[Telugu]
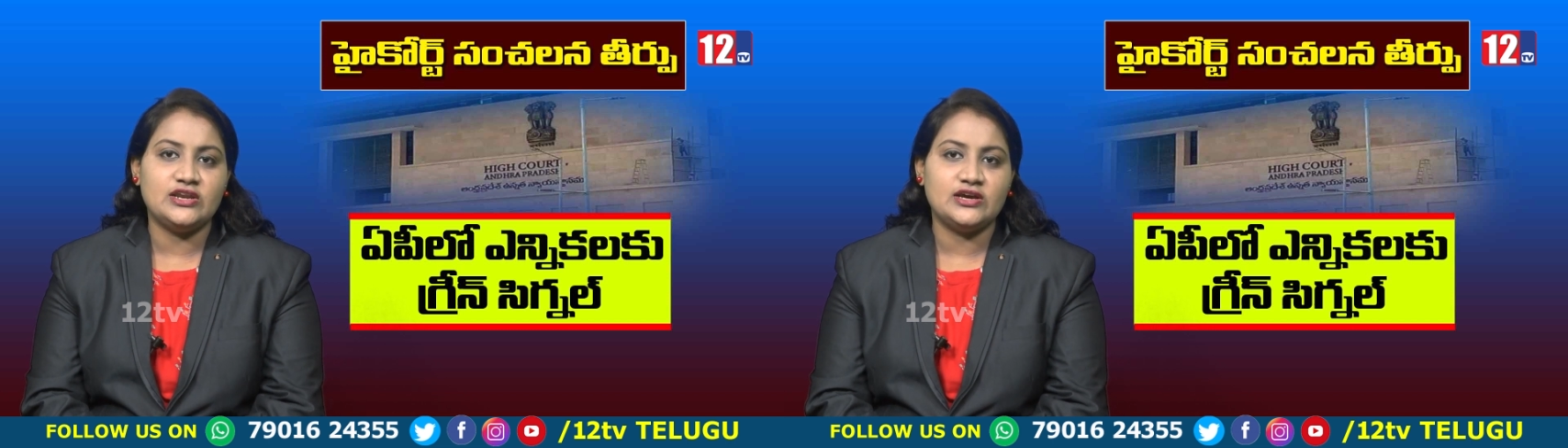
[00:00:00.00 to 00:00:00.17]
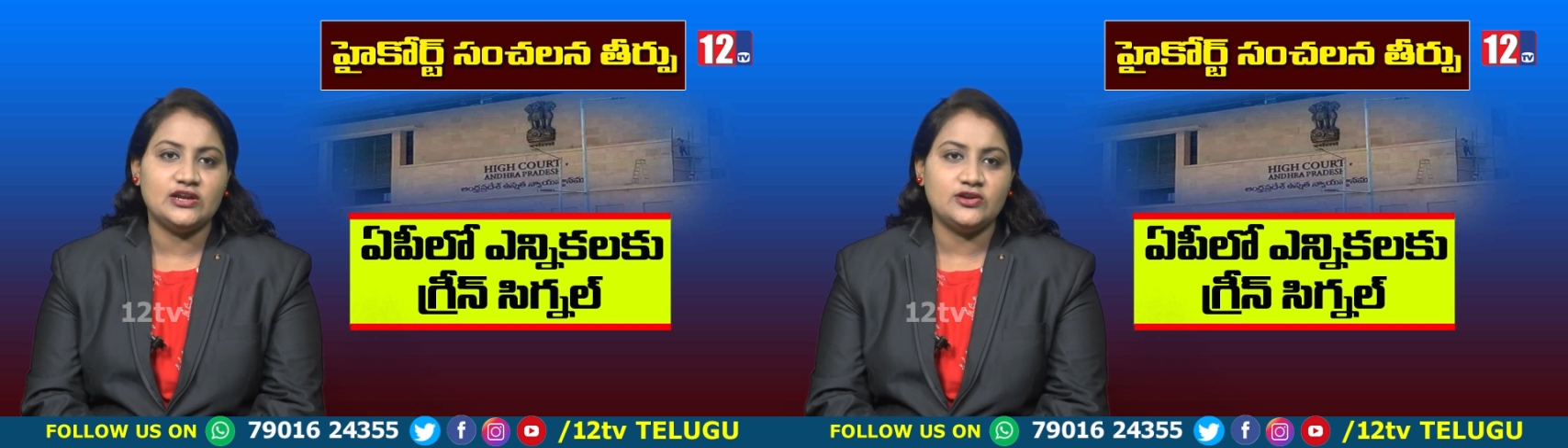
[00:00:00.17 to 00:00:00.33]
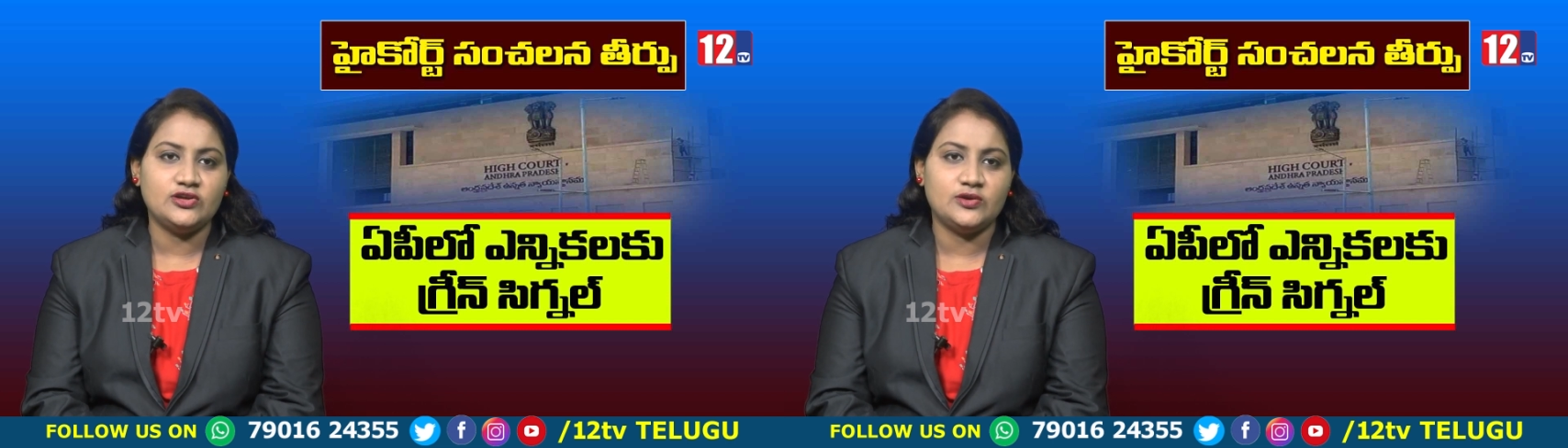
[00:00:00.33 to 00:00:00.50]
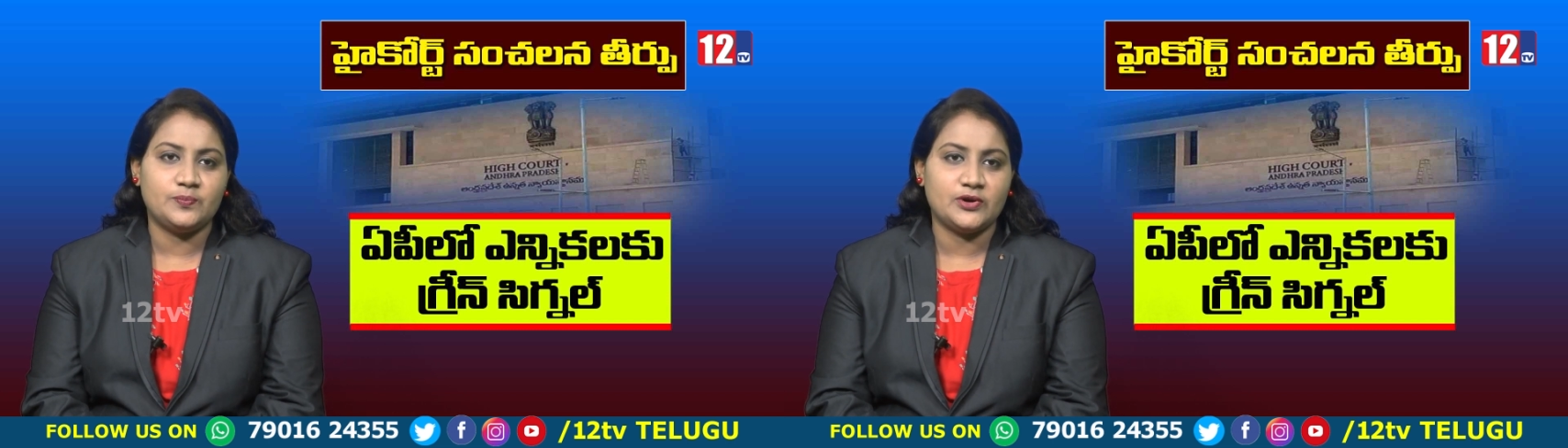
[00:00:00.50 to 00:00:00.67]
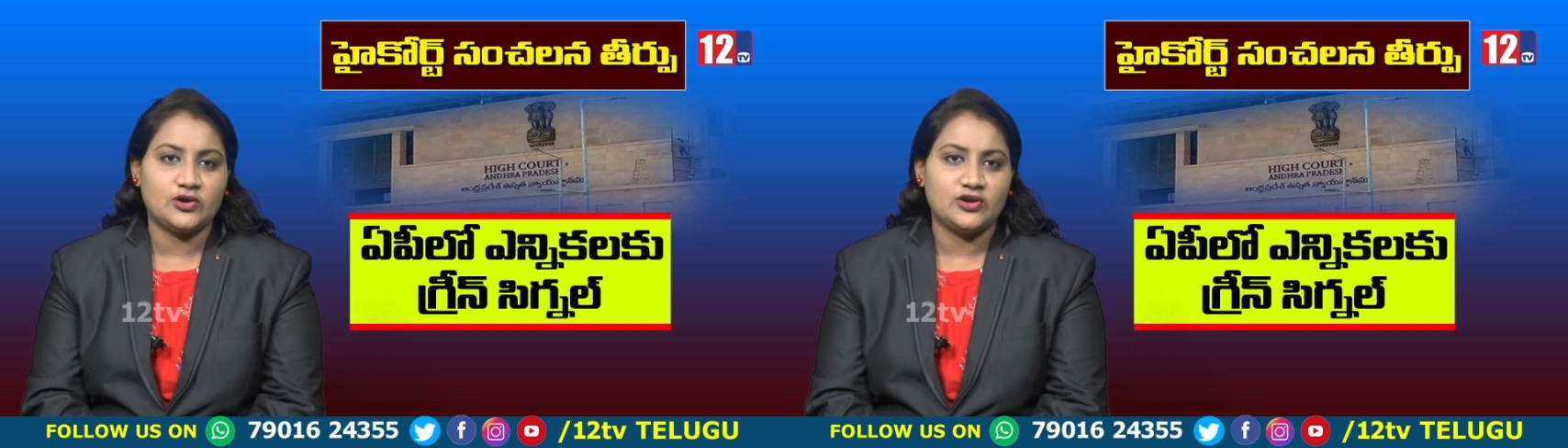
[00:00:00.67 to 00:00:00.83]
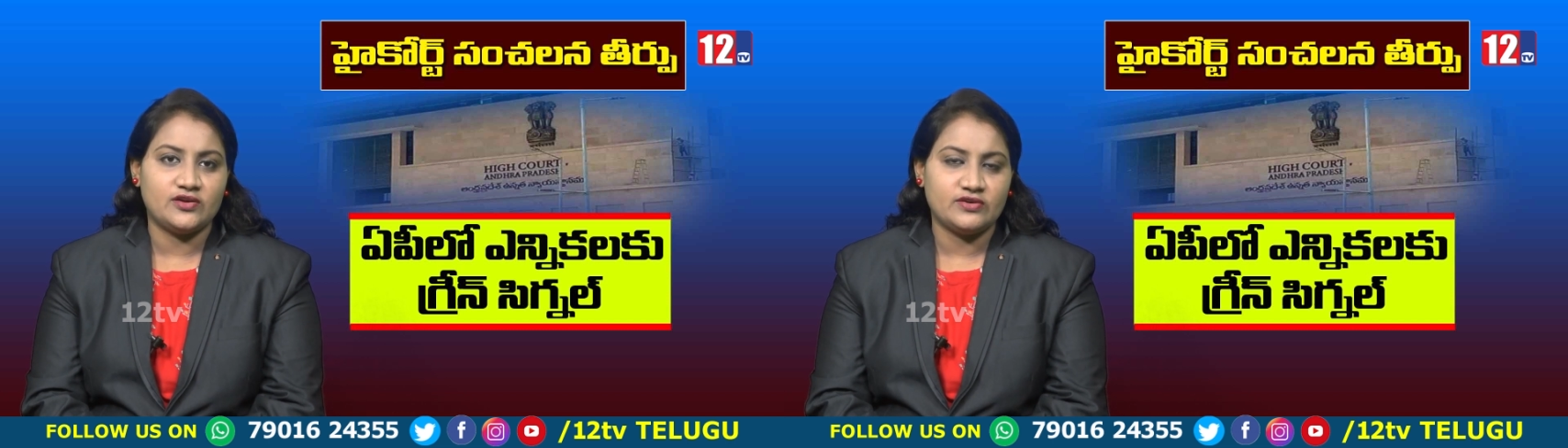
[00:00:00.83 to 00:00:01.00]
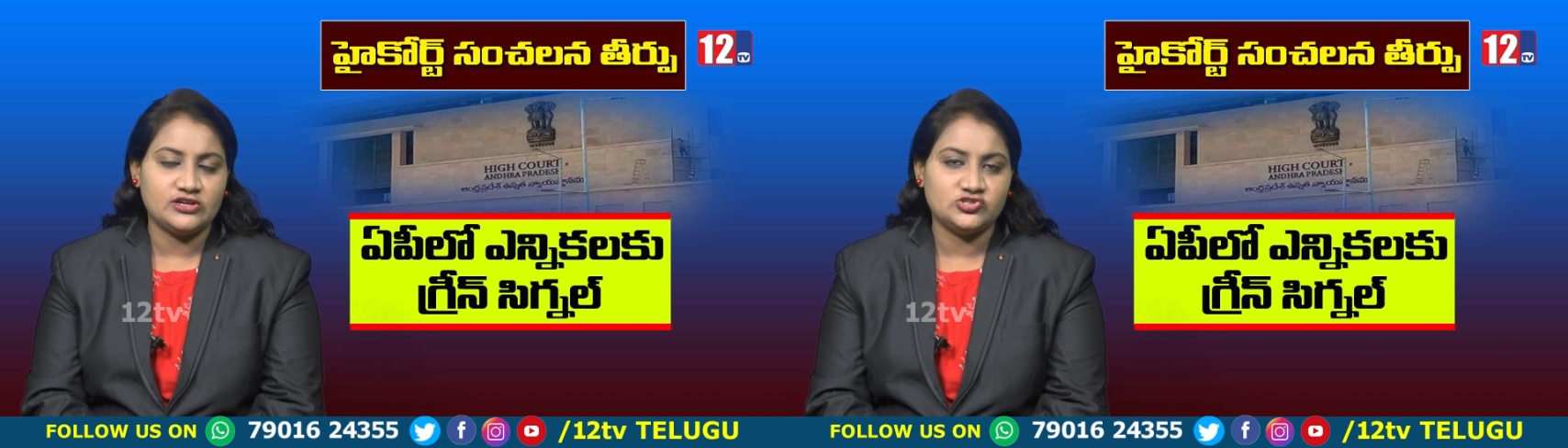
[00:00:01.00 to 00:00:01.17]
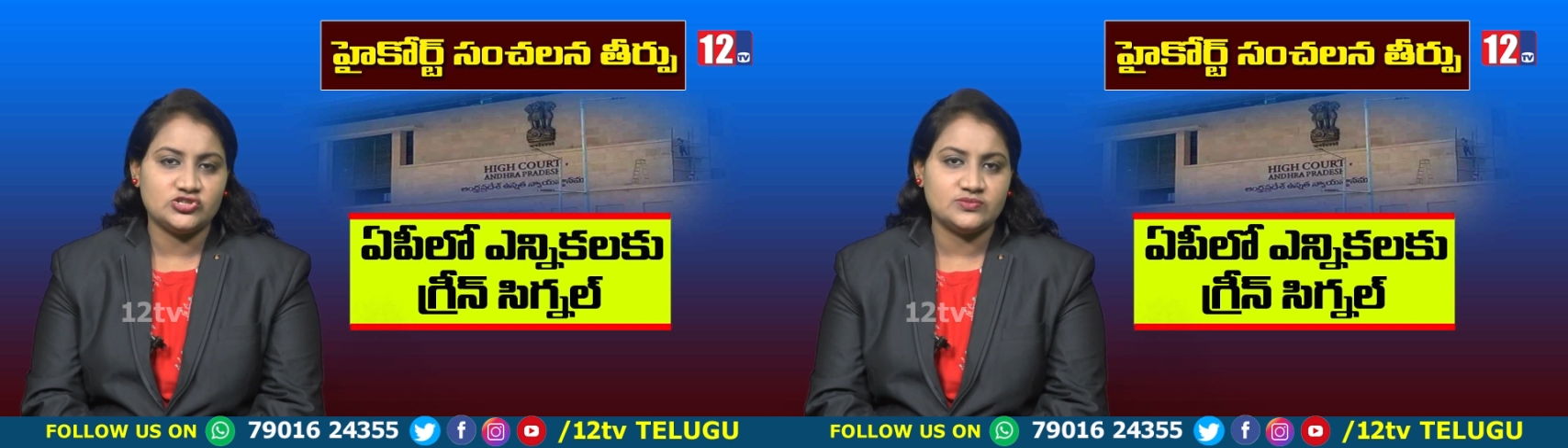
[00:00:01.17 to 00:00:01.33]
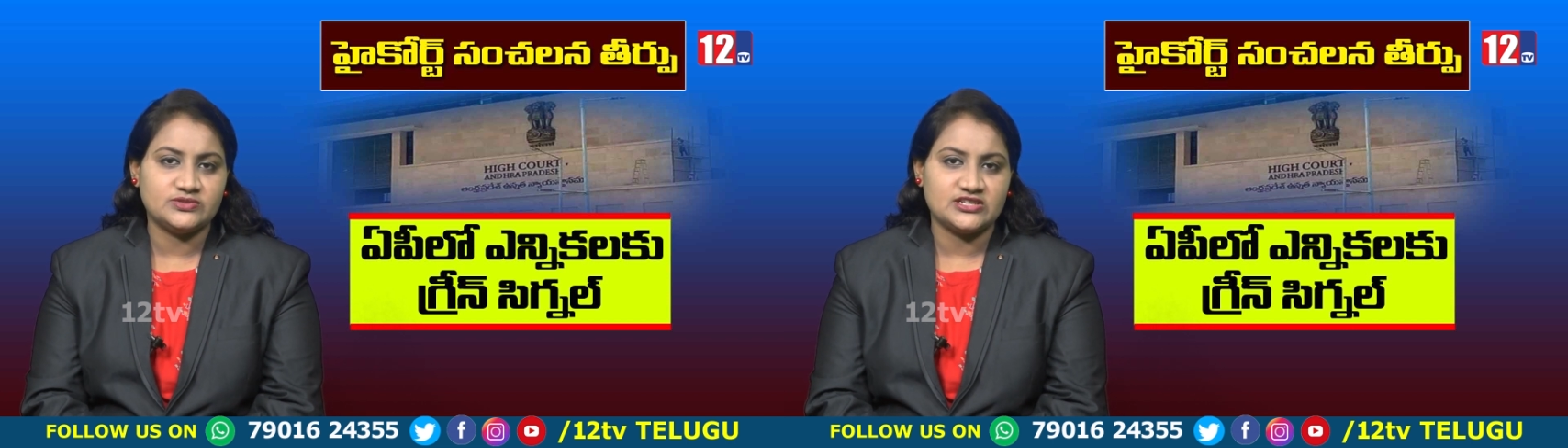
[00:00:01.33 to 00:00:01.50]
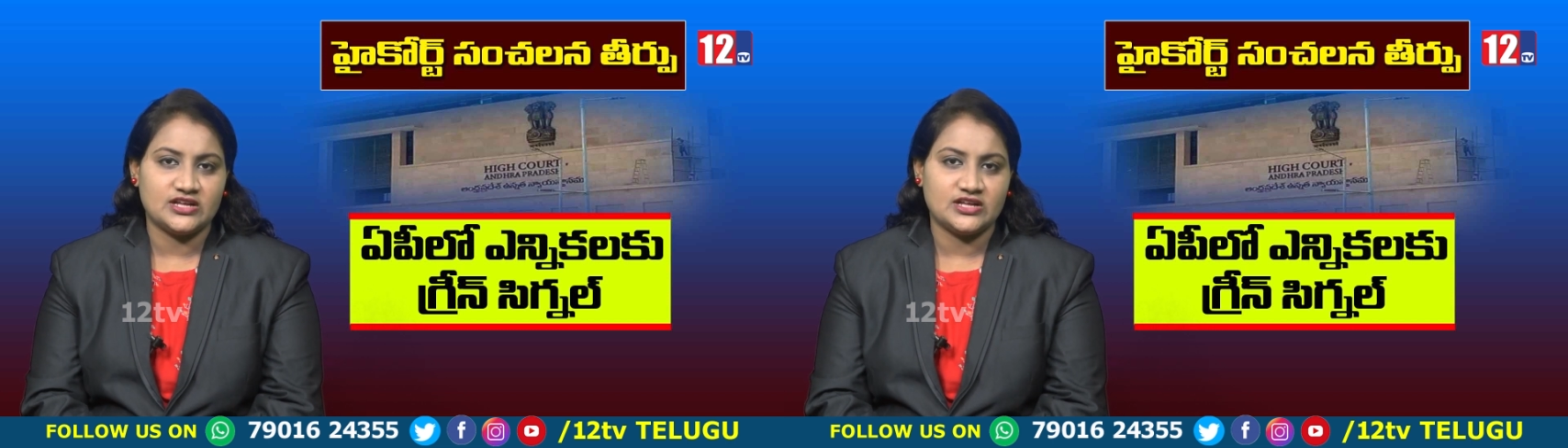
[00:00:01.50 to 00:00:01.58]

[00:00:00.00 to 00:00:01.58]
ఎన్నికలను ఇప్పట్లో నిర్వహించడం